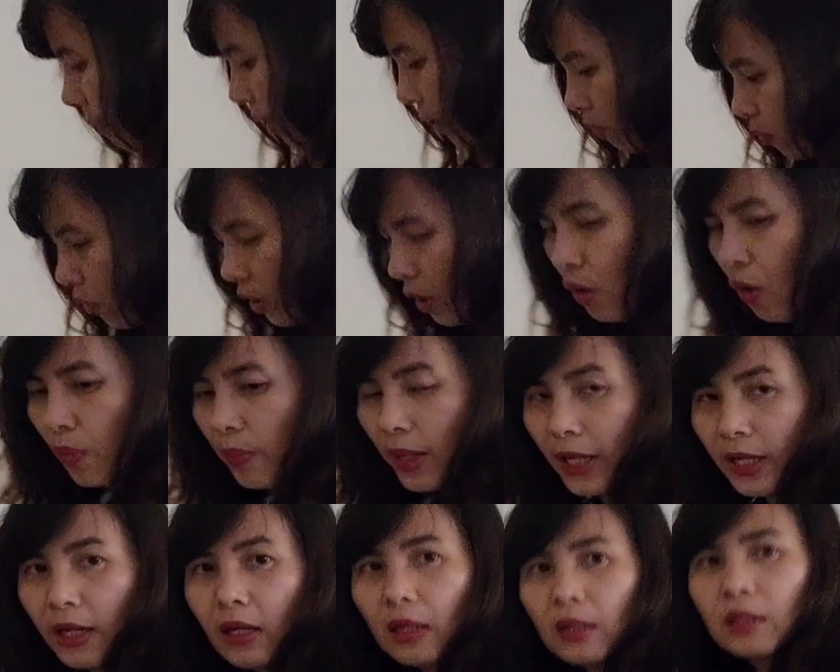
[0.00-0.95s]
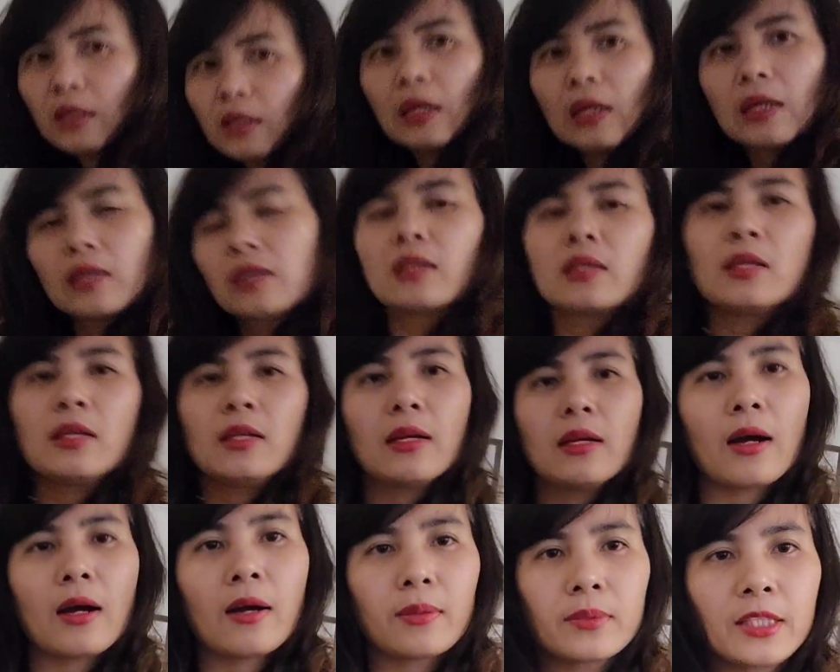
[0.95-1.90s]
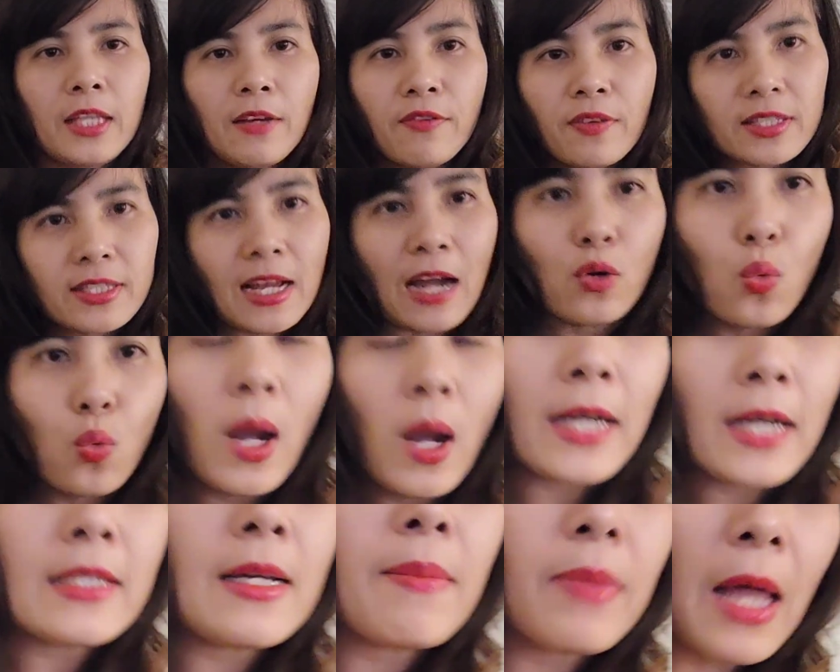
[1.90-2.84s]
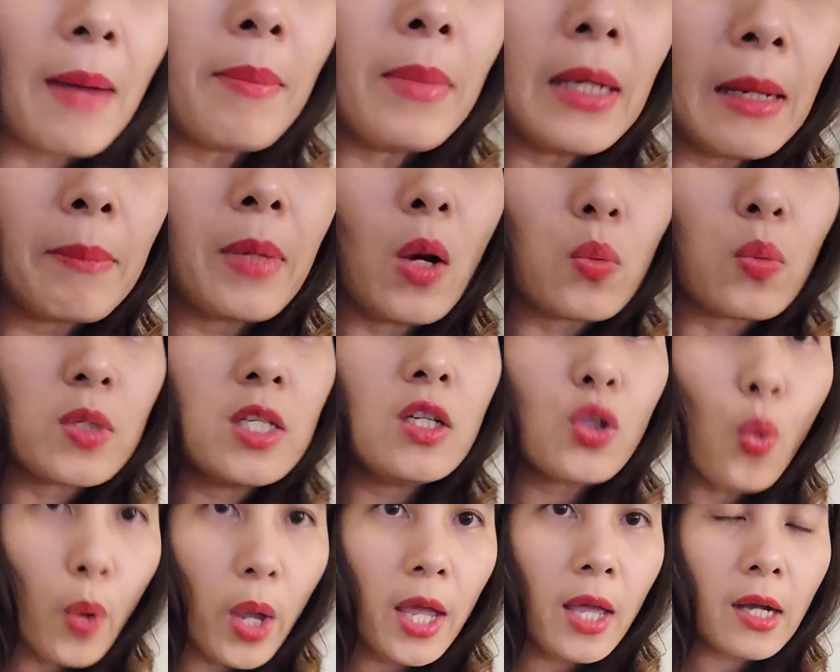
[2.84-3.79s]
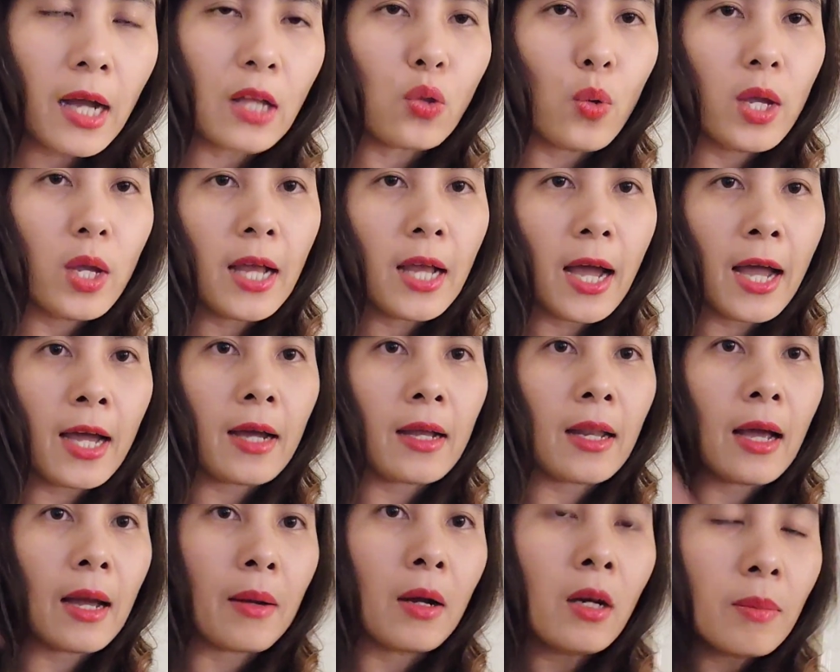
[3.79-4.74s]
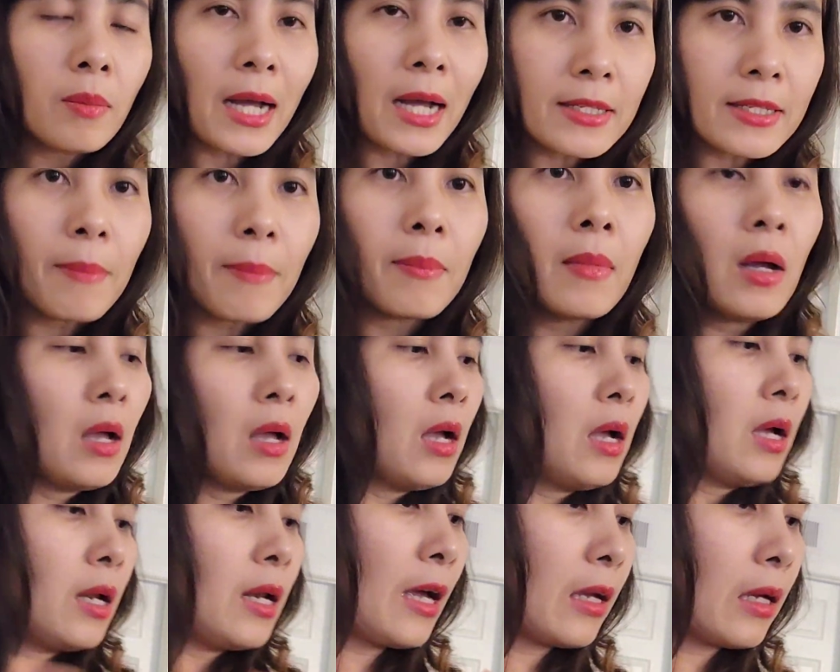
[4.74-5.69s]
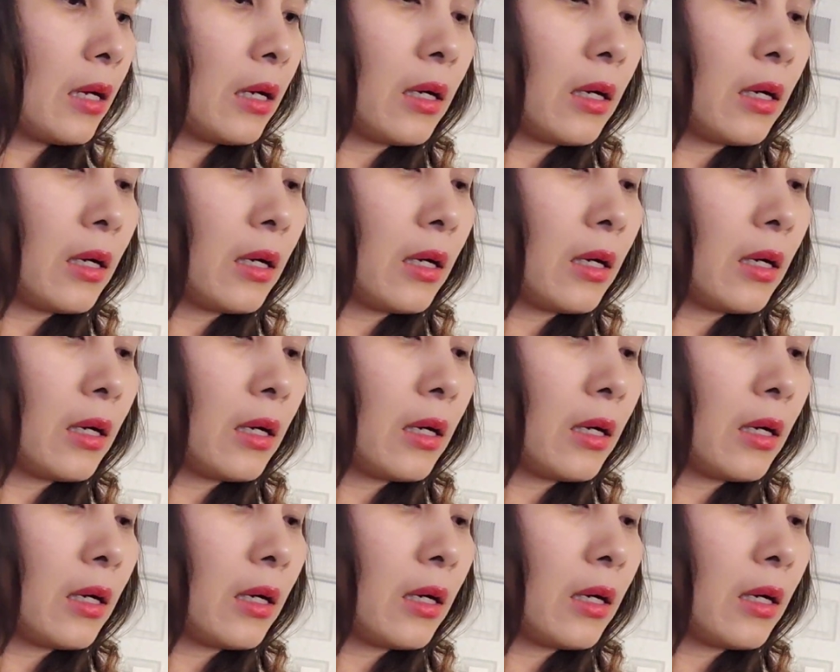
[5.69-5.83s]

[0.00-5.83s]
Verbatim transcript: mà em mua cái hộp này á thì ờ, sẽ phải trả đúng 285 đồng chưa thuế cả thuế là hạ là hơn 300 là